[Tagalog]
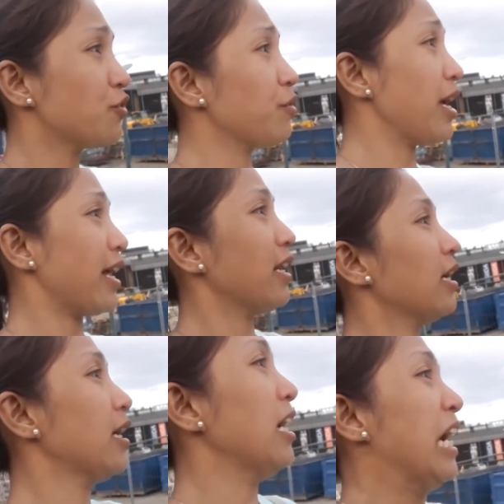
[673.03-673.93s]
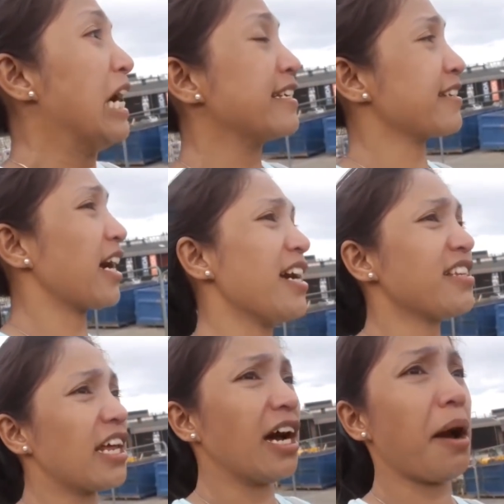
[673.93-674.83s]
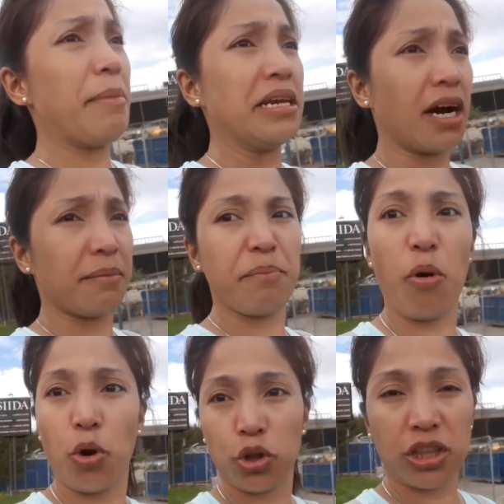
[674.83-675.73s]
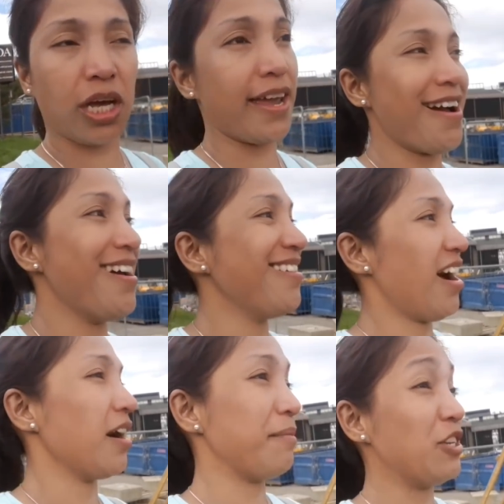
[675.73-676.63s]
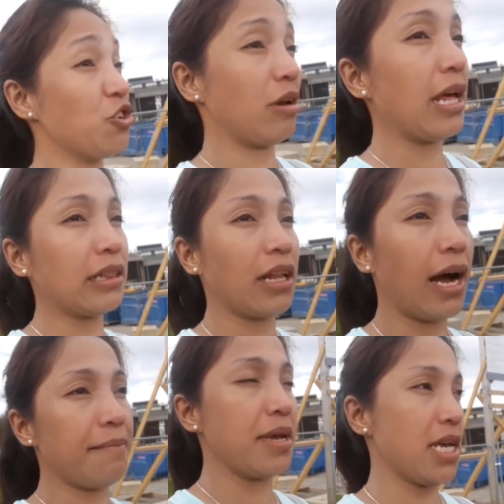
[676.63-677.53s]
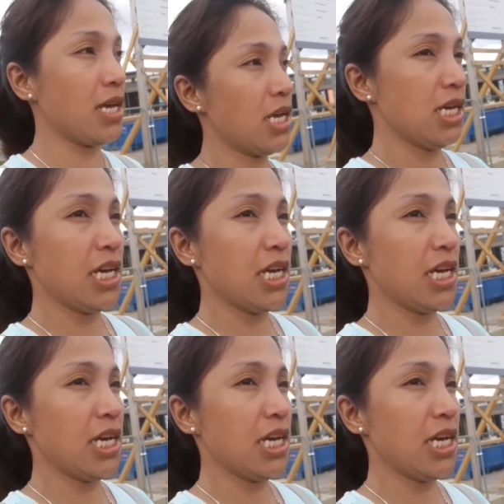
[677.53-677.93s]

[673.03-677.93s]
So yan, sasakay sana kami ng boat. Kaya lang, medyo late na kami.